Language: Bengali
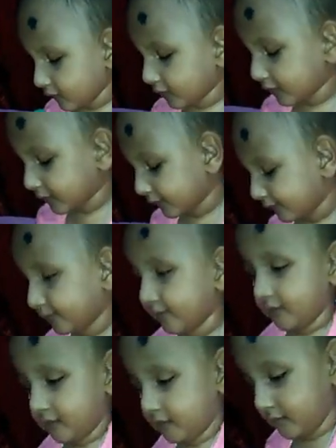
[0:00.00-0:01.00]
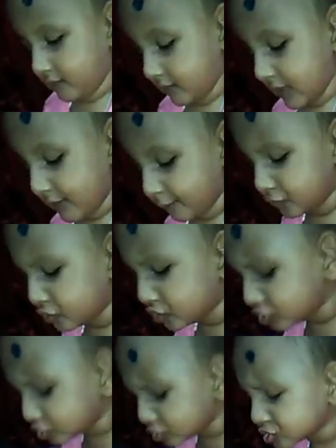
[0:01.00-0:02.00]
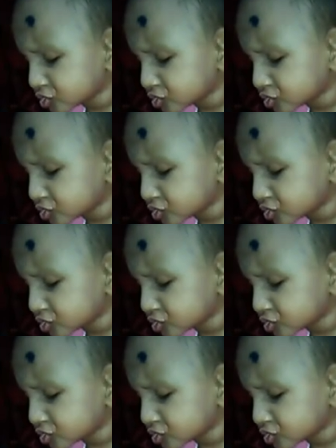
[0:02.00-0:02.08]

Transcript: নয় মাসে হাঁটে কিন্তু আমার ছেলে নয় মাসে